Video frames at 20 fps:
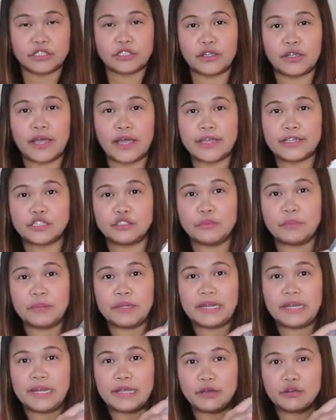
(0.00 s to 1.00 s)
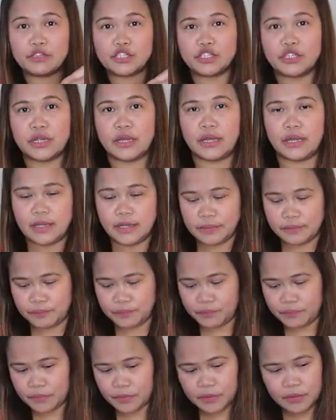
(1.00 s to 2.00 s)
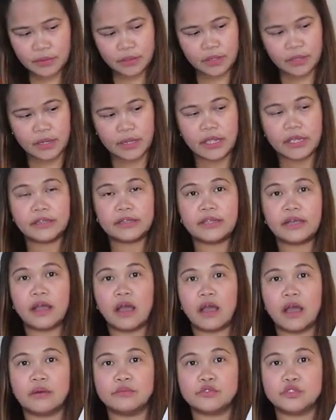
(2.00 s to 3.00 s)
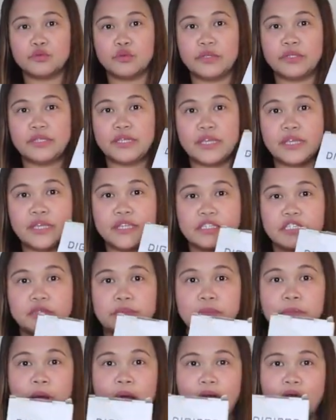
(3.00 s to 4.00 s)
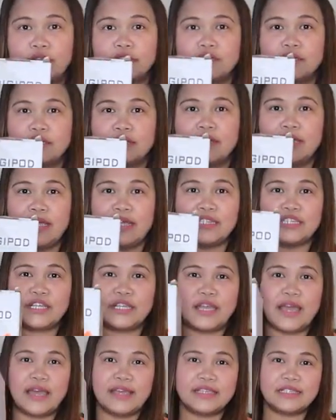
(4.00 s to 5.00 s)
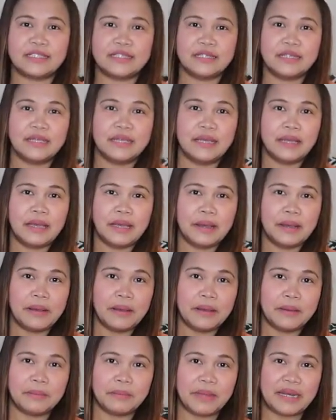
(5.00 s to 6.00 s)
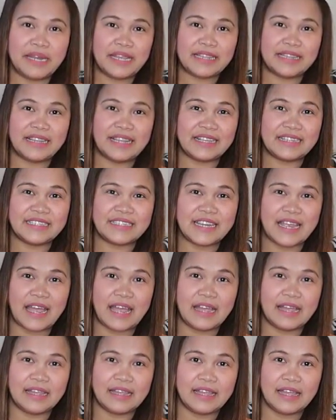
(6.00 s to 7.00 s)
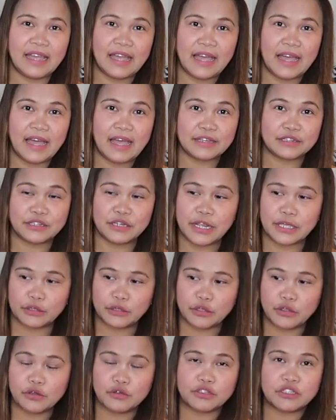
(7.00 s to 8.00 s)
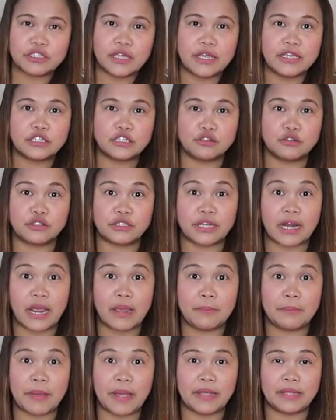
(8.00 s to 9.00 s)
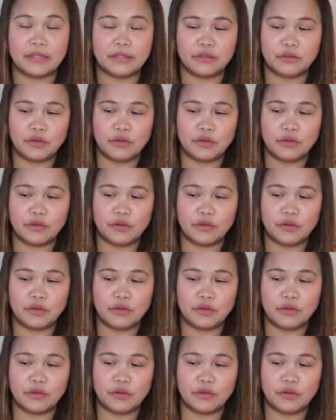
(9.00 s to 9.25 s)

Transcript: So guys, nung binili ko siya, it comes with this box. Ayan siya guys. Maliit lang siya. Actually, ito yung size ng tripod.